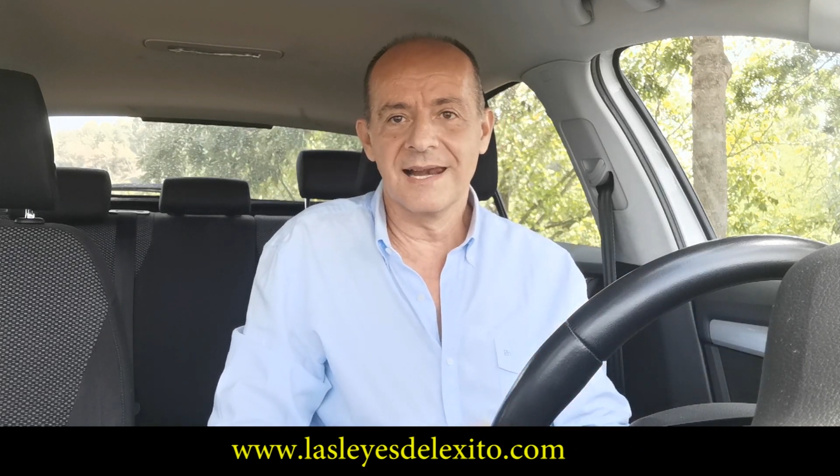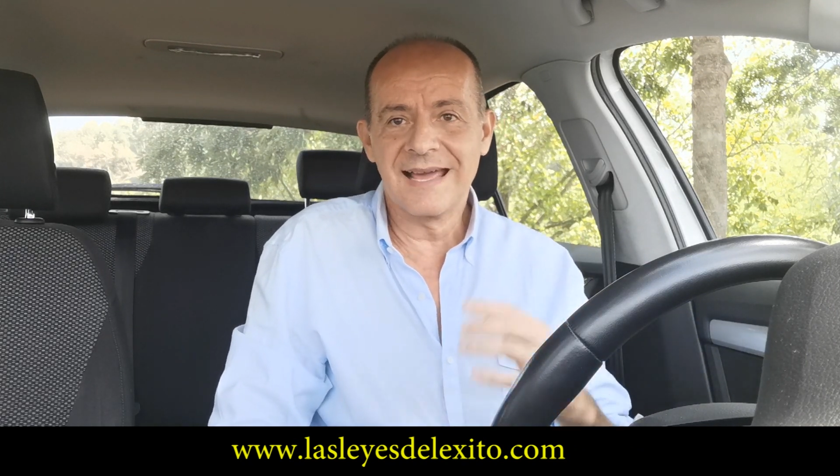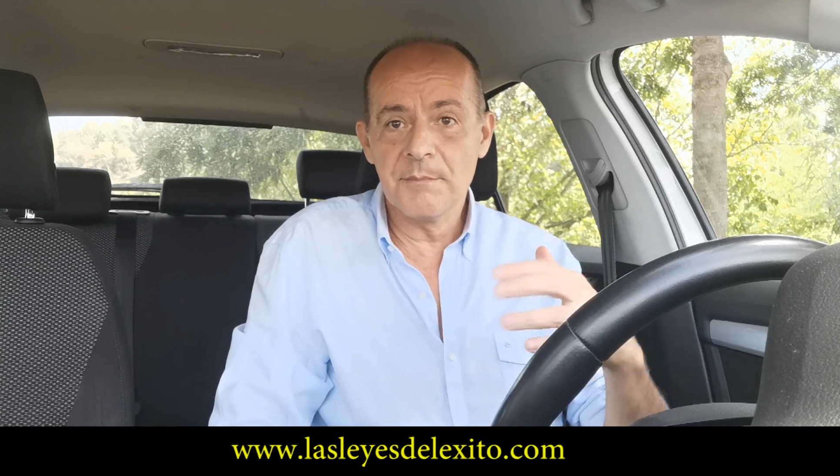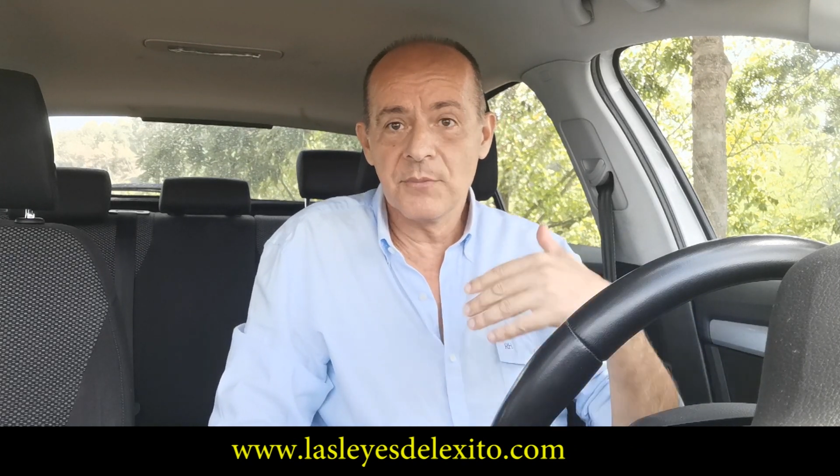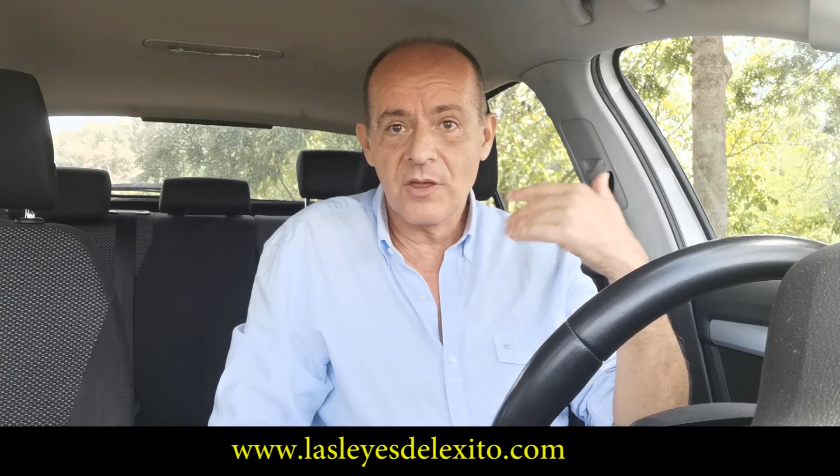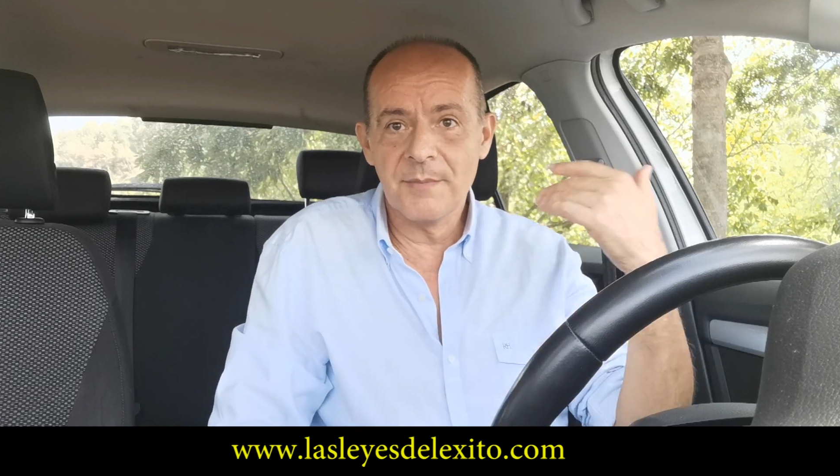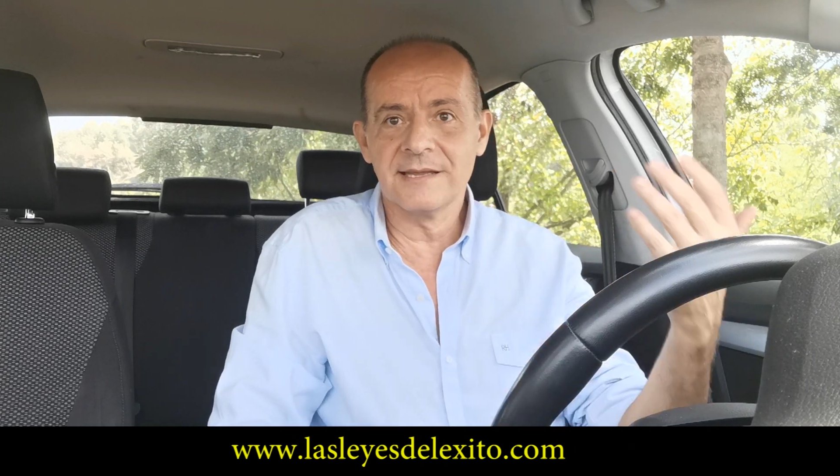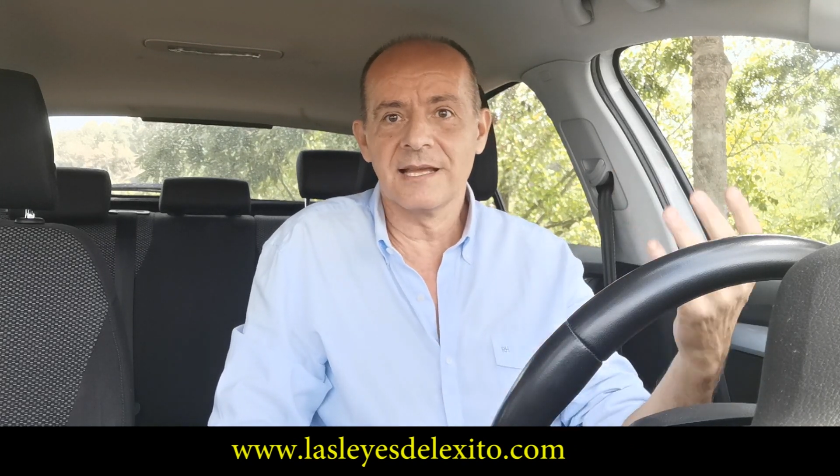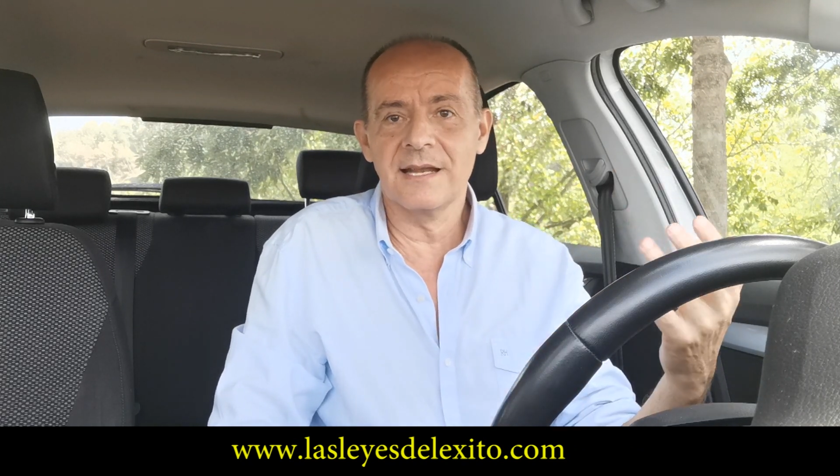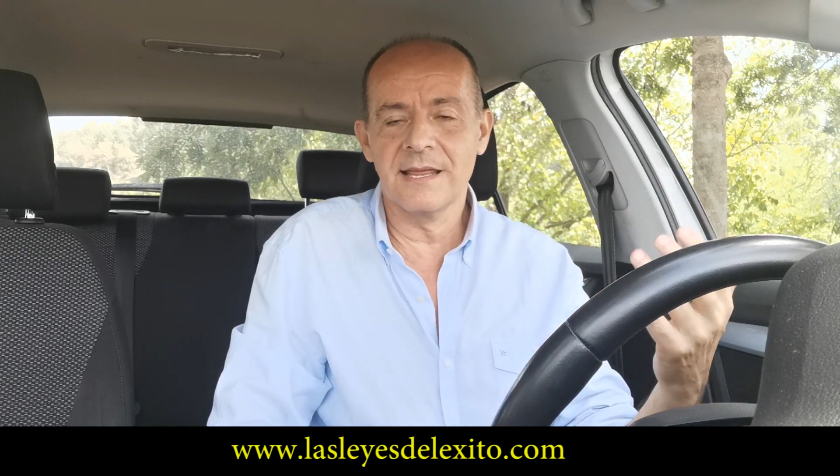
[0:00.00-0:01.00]
el cambio de
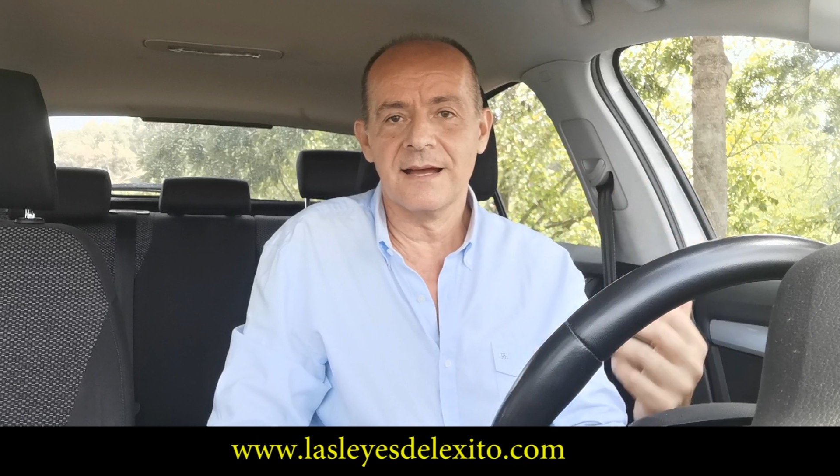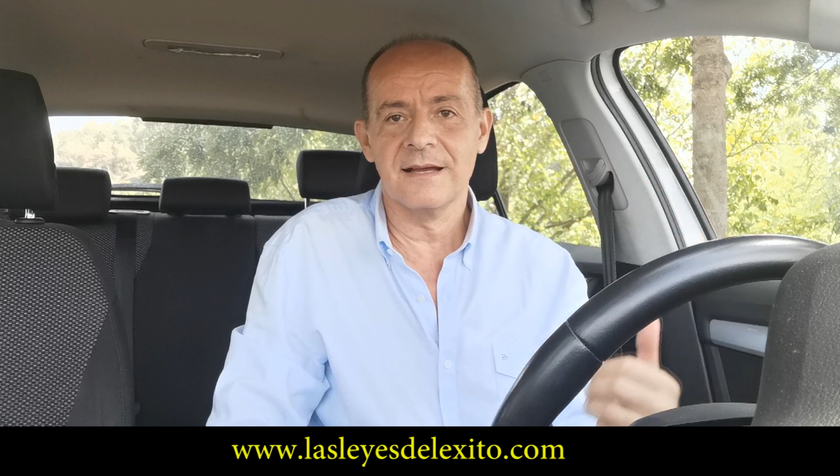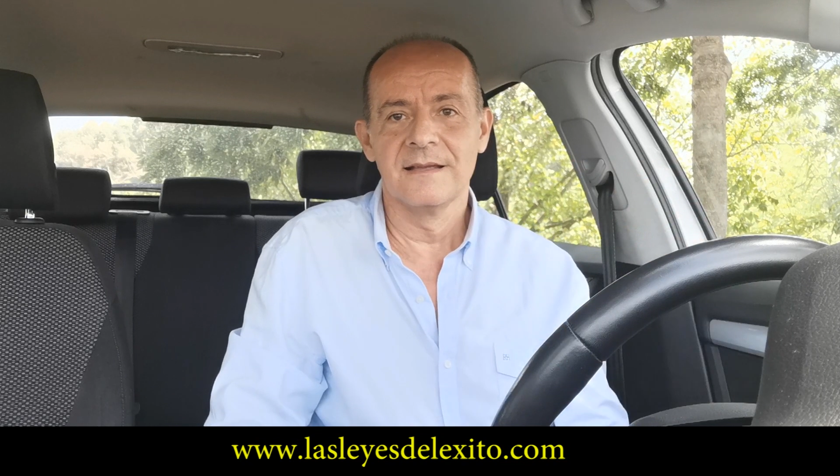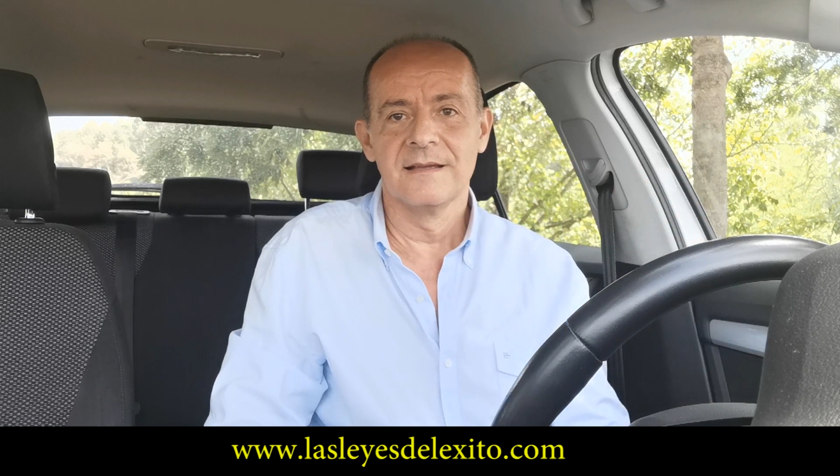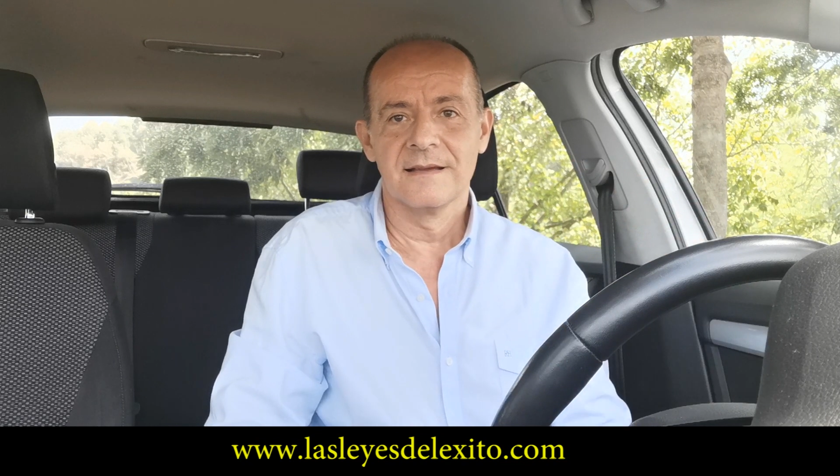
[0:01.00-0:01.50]
mentalidad